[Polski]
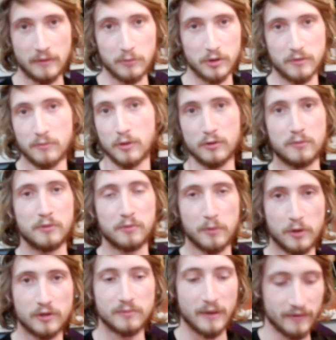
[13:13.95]
Możemy o czymś
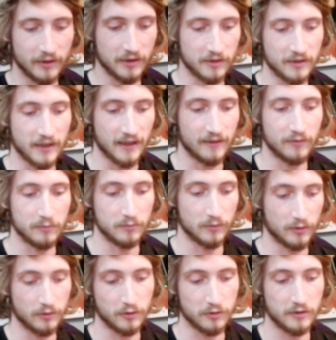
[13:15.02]
porozmawiać ciekawym
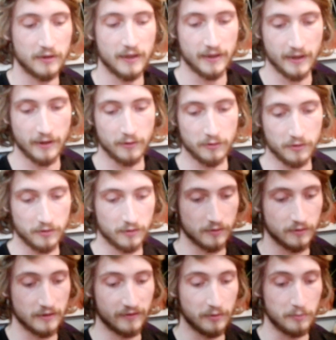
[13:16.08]
odnośnie
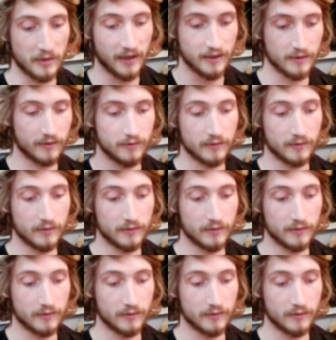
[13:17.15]
jakiegoś, nie wiem, jak,